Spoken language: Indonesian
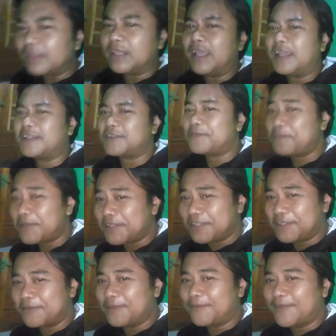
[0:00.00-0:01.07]
Nah, sempat nih
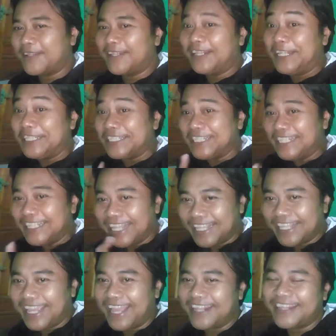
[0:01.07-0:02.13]
teman-teman, ini cerita
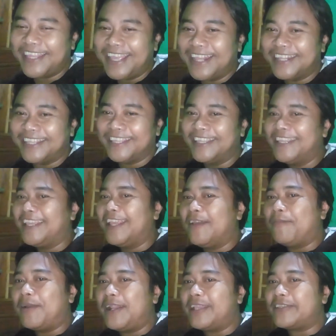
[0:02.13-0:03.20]
nyata nih.
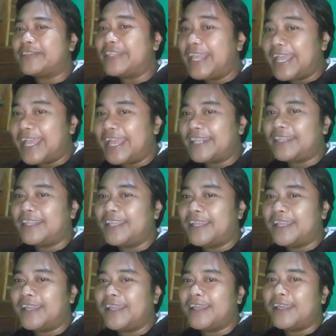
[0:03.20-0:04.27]
Pada saat
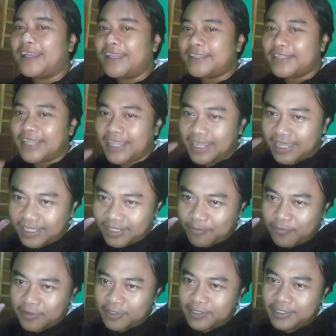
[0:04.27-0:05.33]
uh, saya
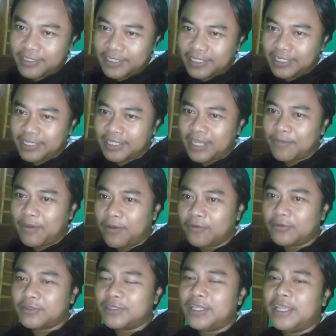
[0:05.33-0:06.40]
ketemu rezeki yang
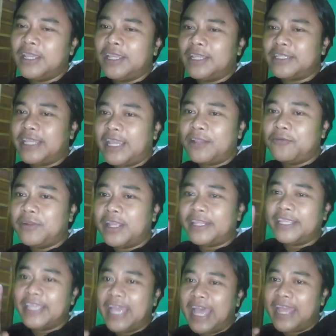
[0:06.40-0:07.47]
bagus, saya kan udah
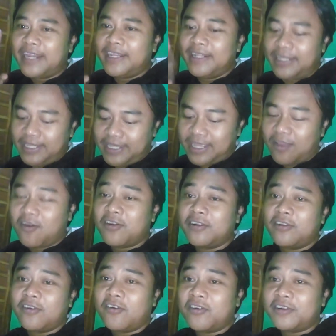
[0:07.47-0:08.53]
tiga hari nih ya
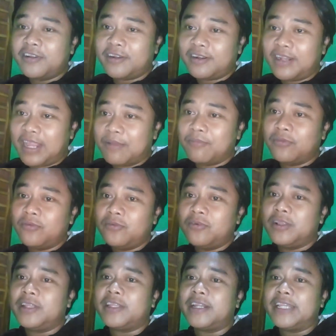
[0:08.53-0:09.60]
order
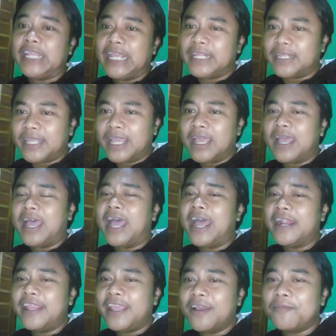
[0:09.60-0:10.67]
lambu ternyata
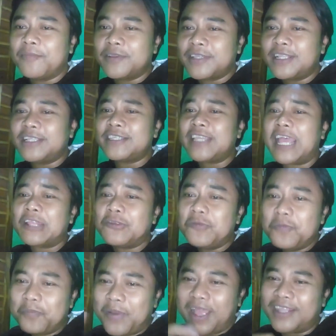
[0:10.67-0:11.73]
ada yang pesen
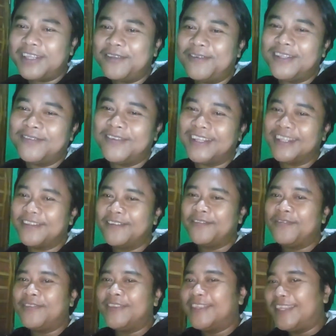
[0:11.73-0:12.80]
satu pak teman-teman
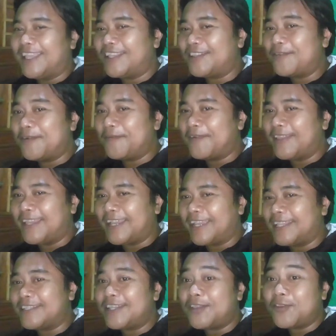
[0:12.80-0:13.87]
nah coba
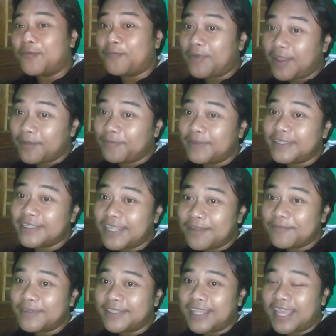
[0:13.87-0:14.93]
bayangin satu pak bisa
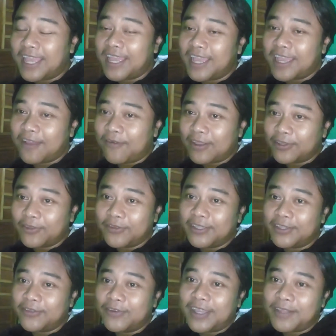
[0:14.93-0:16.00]
menca uh,
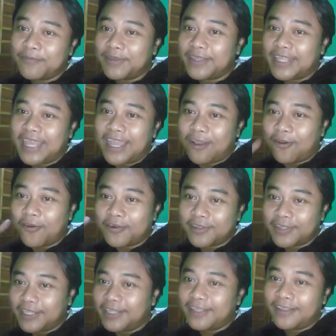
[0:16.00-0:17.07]
waktu itu kan minta
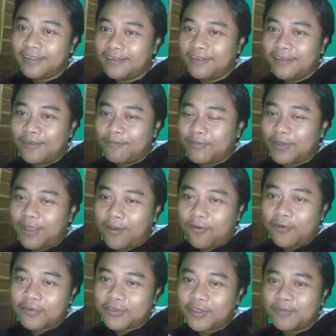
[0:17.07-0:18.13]
korting minta
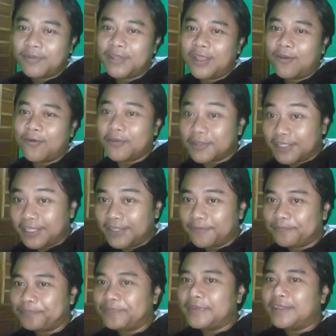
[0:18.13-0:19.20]
korting minta
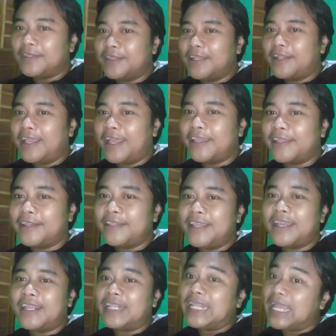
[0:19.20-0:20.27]
korting jadi
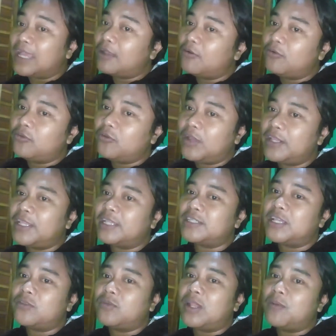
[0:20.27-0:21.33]
akhirnya kena keuntungan yang
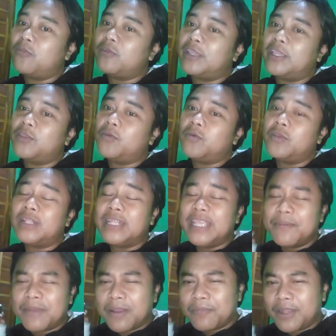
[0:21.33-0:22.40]
satu lampunya itu
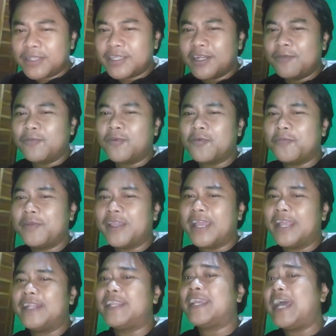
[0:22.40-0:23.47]
ribu
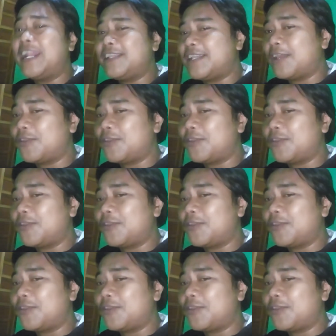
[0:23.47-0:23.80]
rupiah dikali